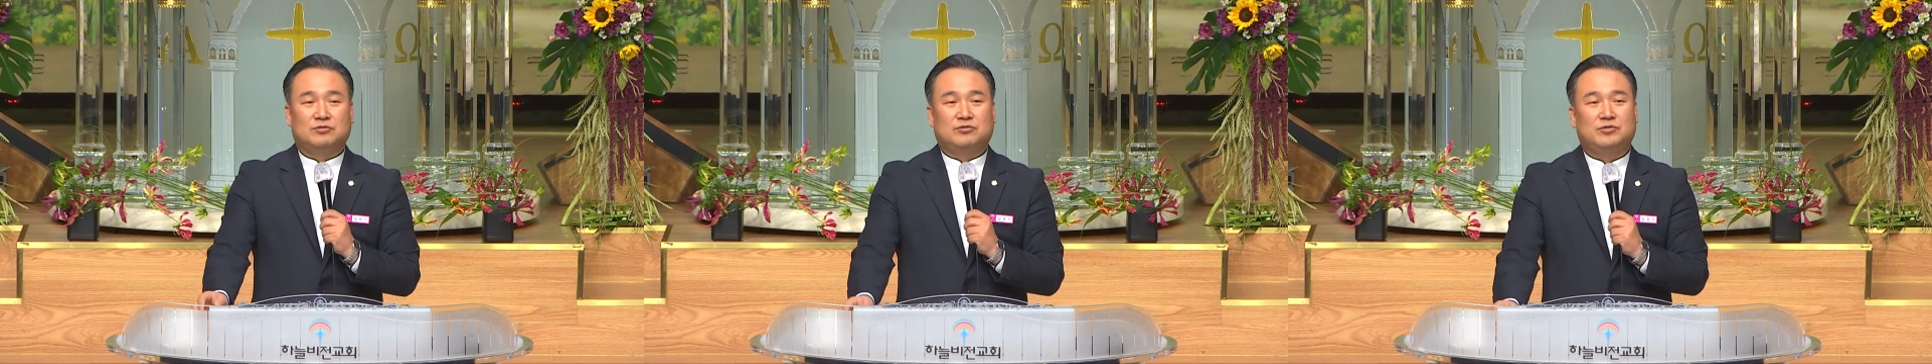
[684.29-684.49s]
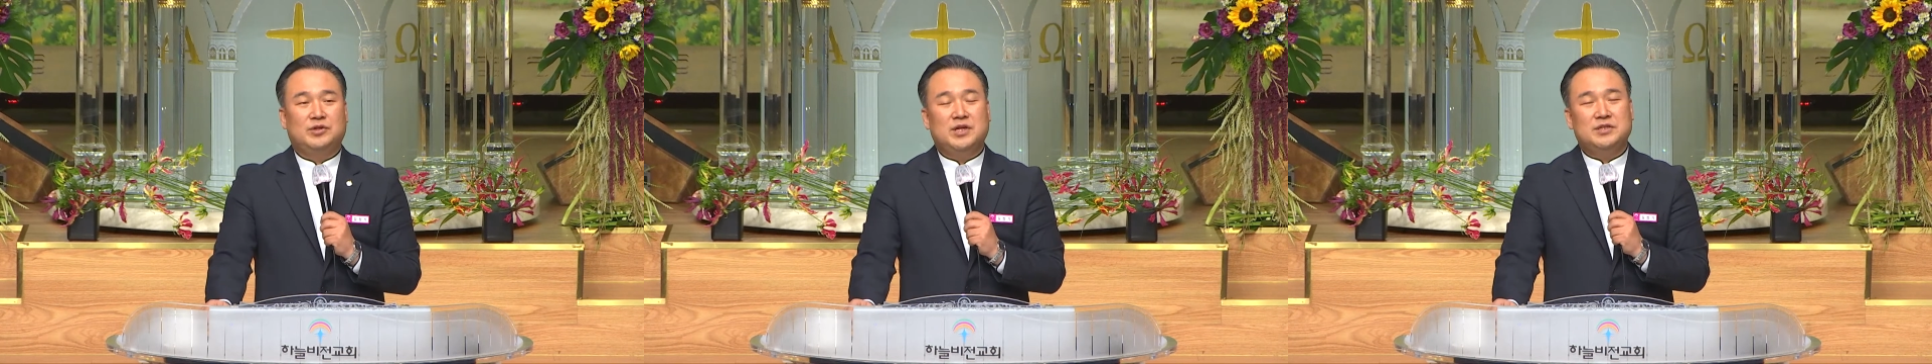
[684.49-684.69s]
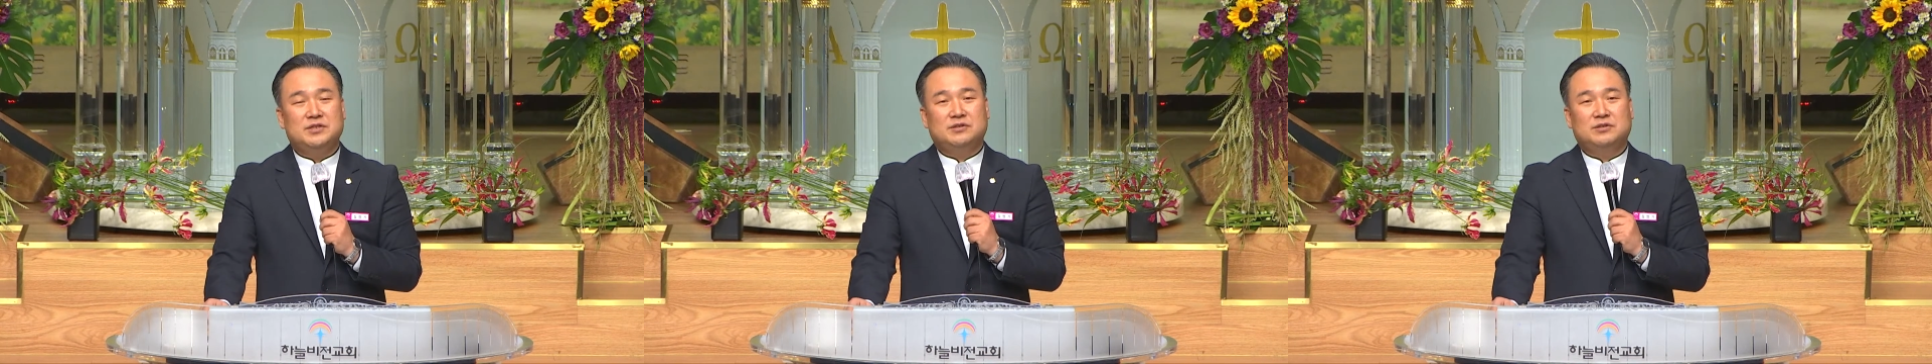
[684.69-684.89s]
뒤에서